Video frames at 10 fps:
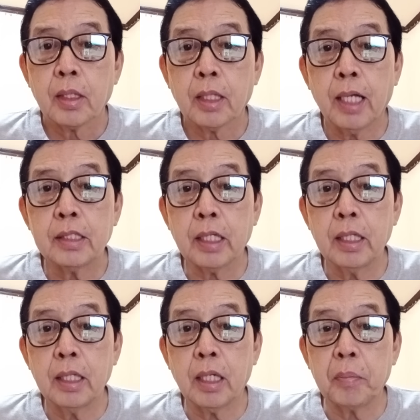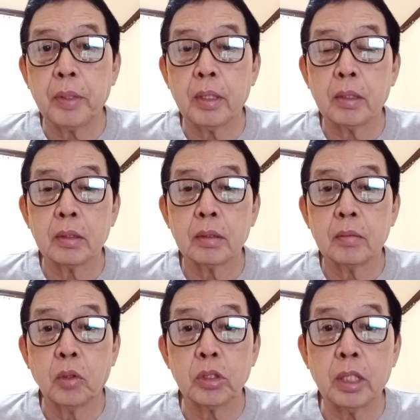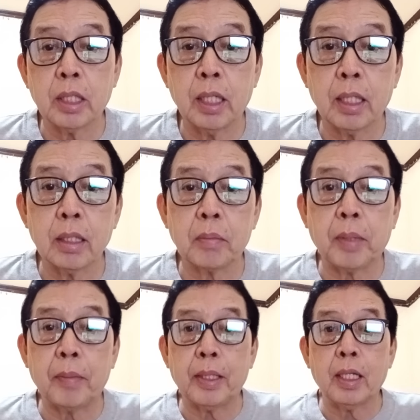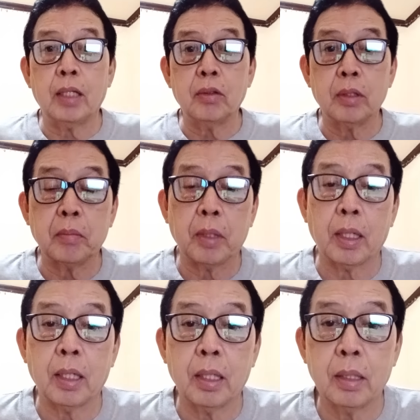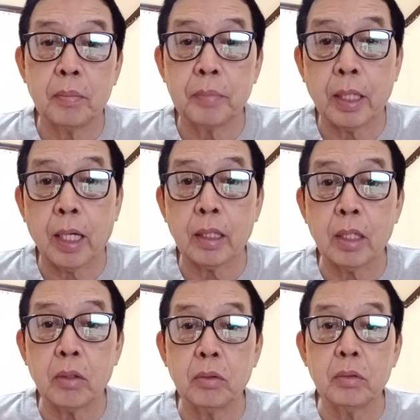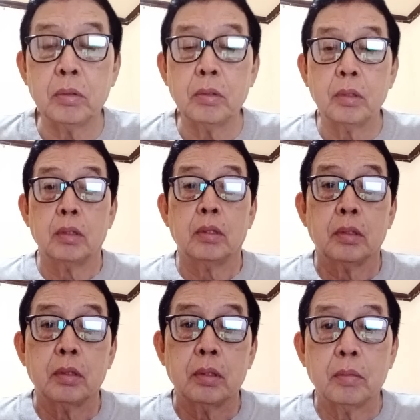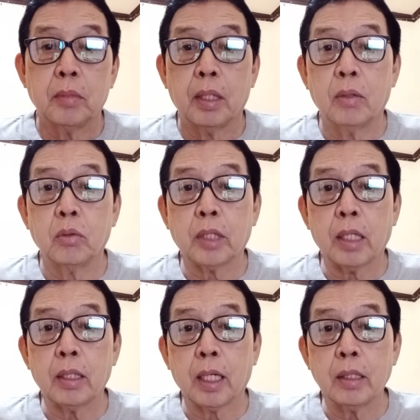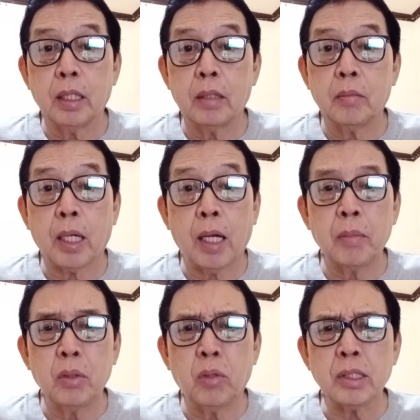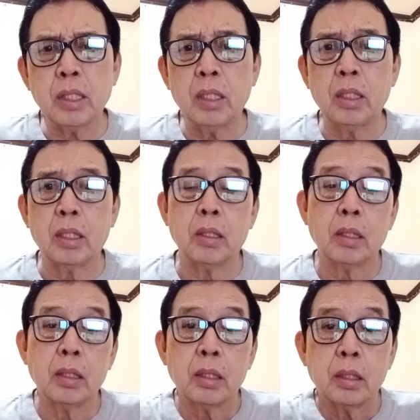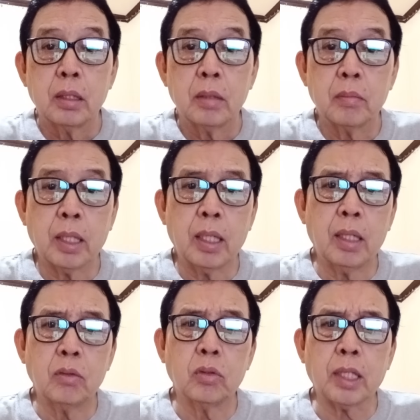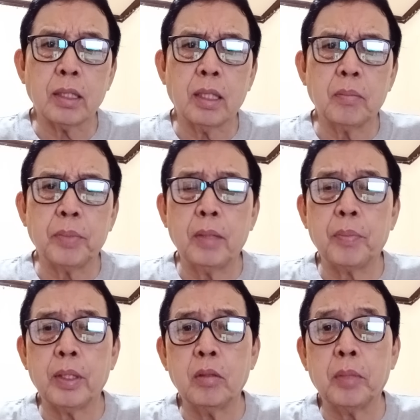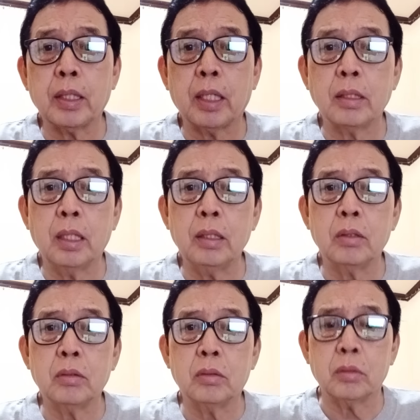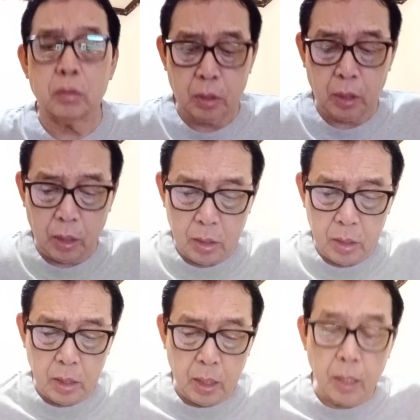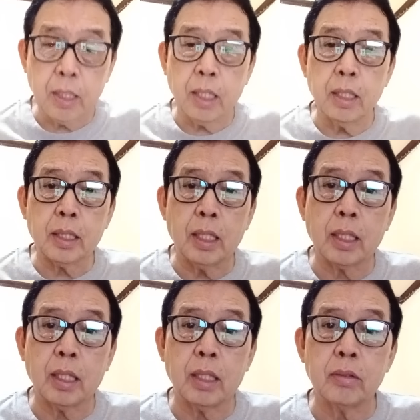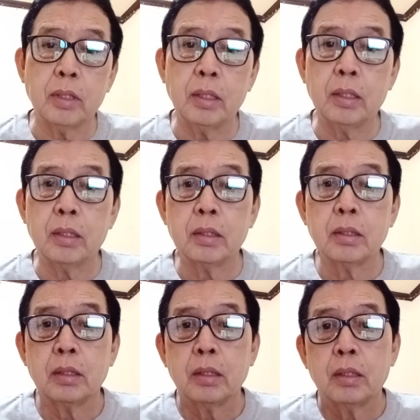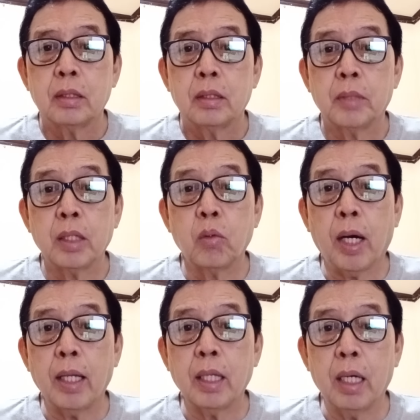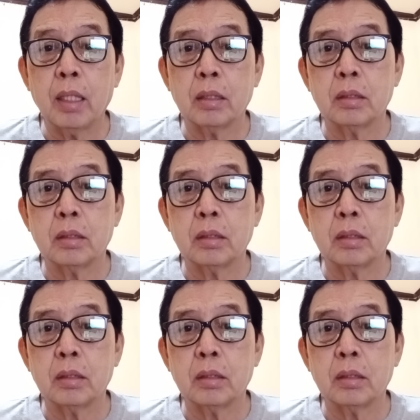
Dahil sa hirap eh. Mostly talagang nagpapanalo yan mga panatiko mga utak na ganyan. Marami ho kasi mga utak ng Pilipino ba't ganyan eh. Oh? Ang dali talagang anuhin eh. Maniwala.